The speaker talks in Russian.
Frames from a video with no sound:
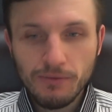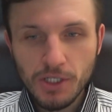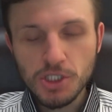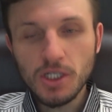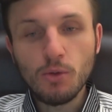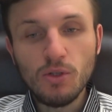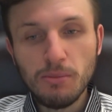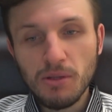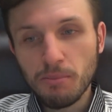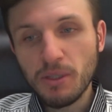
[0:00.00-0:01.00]
В начале года
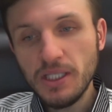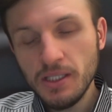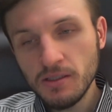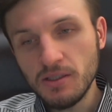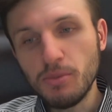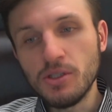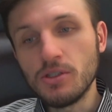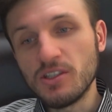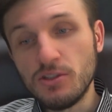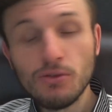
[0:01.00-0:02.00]
было падение, теперь
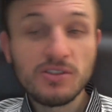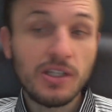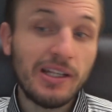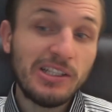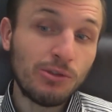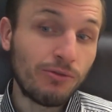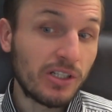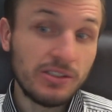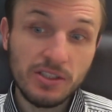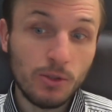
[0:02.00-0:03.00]
растет, скорее всего, в
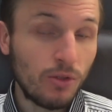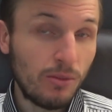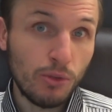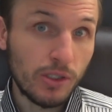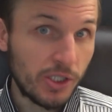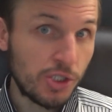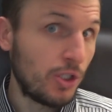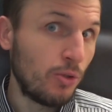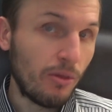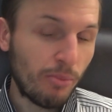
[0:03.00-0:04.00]
конце года будет
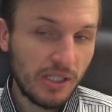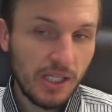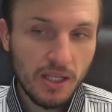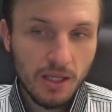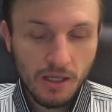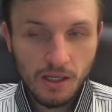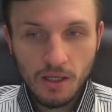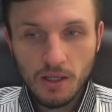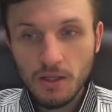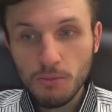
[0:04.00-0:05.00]
очередное падение,
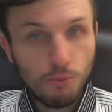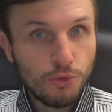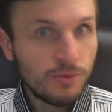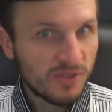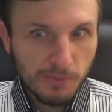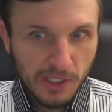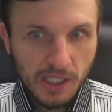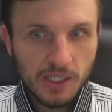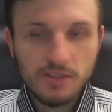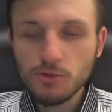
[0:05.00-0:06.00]
будем
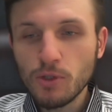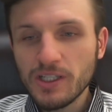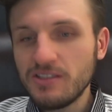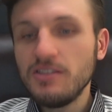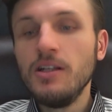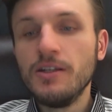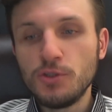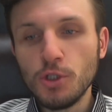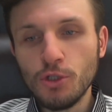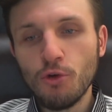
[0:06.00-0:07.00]
смотреть, насколько сильно
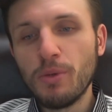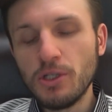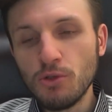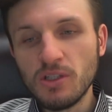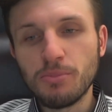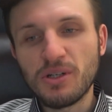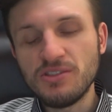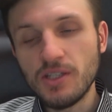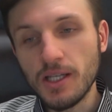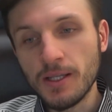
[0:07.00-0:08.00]
все это упадет и
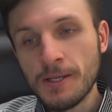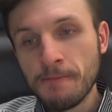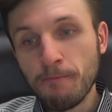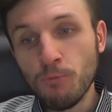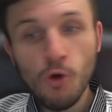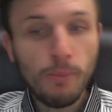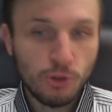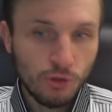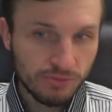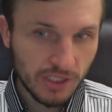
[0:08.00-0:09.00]
просядет. Но
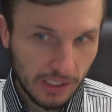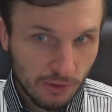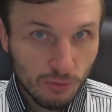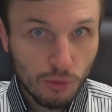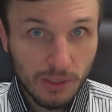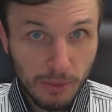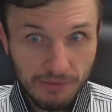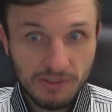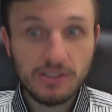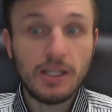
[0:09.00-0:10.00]
потом, скорее всего, будет опять
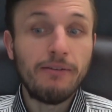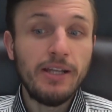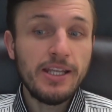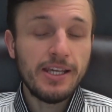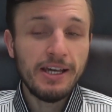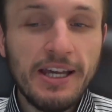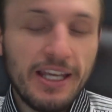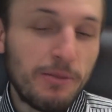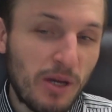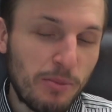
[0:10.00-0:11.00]
восстановление,
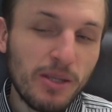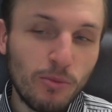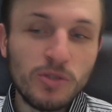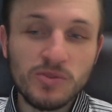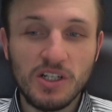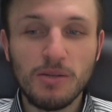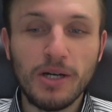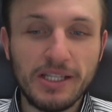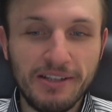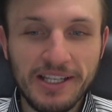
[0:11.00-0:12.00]
и мы опять будем
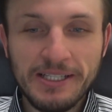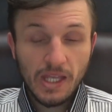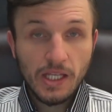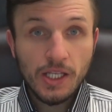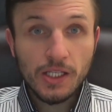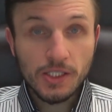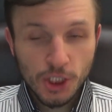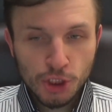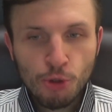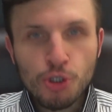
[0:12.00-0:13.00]
зарабатывать. И
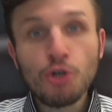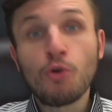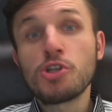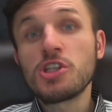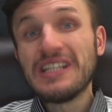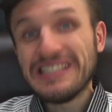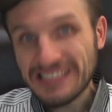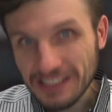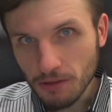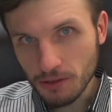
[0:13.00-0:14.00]
на что еще хочется
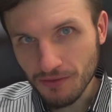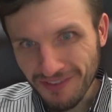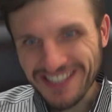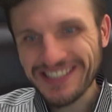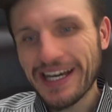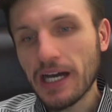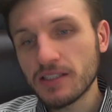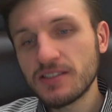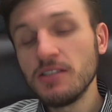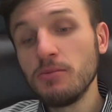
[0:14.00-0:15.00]
сделать важный
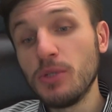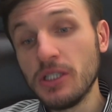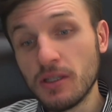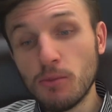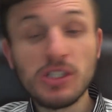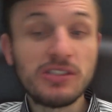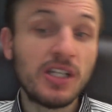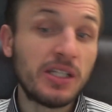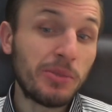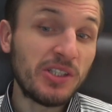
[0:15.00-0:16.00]
акцент при работе с
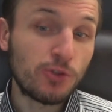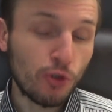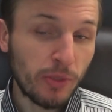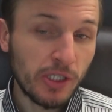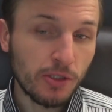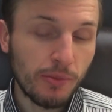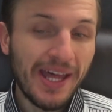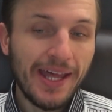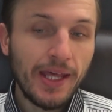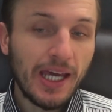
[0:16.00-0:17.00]
данным инструментом,
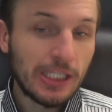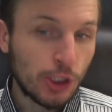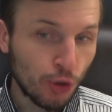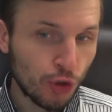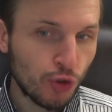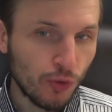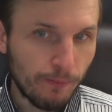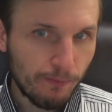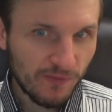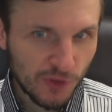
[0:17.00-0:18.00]
это то, что
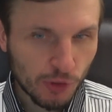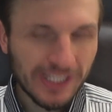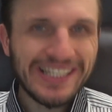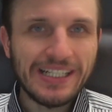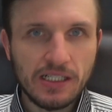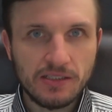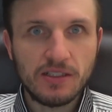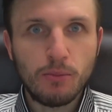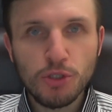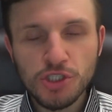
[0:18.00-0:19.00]
все-таки
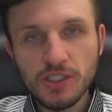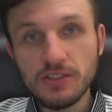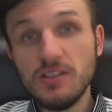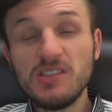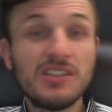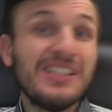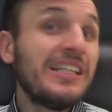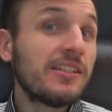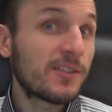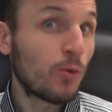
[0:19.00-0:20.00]
разработчики здесь
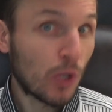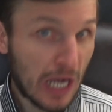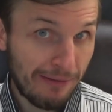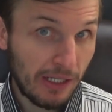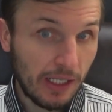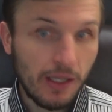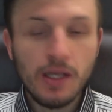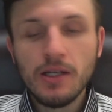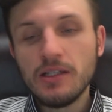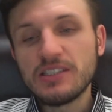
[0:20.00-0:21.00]
не слукавили
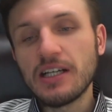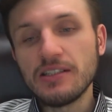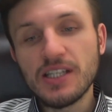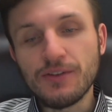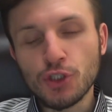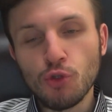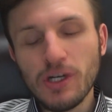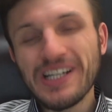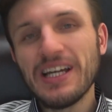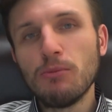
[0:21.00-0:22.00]
сказав, что
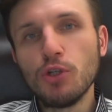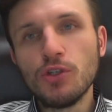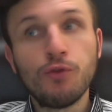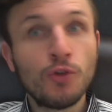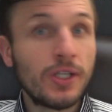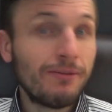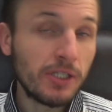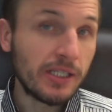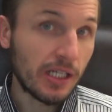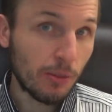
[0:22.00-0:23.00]
когда будет
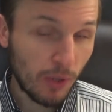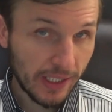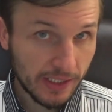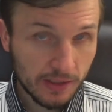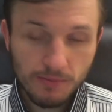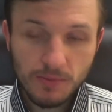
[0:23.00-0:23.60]
фондовый рынок падать